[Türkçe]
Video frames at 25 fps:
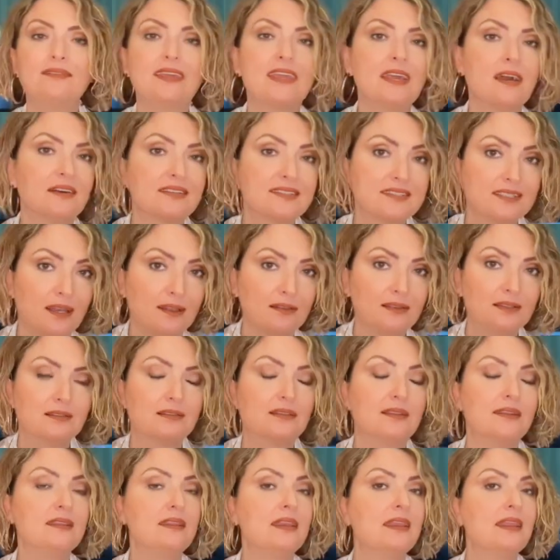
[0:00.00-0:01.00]
veya
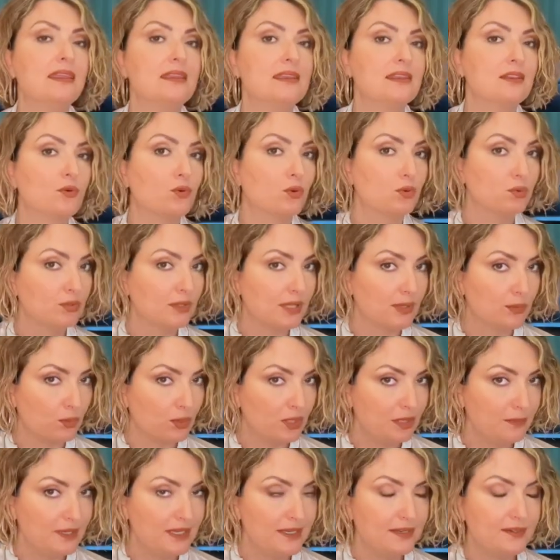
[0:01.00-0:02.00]
sağlıkları ile ilgili konular
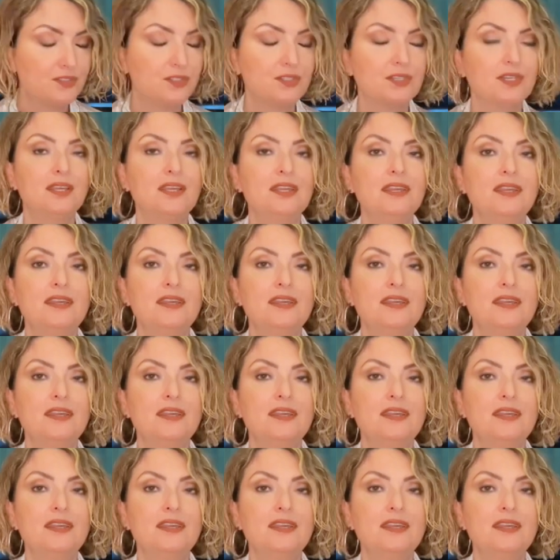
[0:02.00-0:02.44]
olabilir.